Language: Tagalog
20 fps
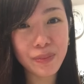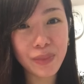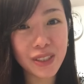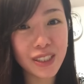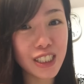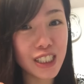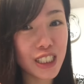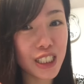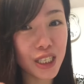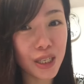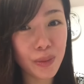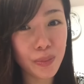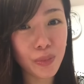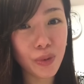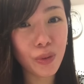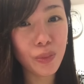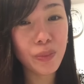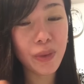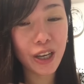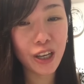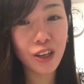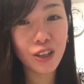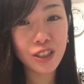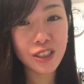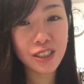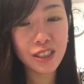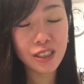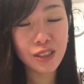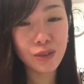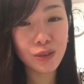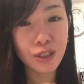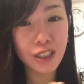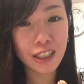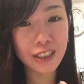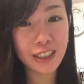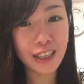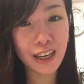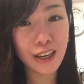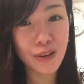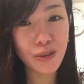pasensya na po, pero nung
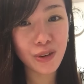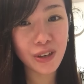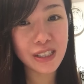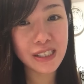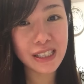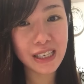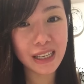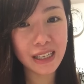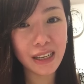natry ko kasi,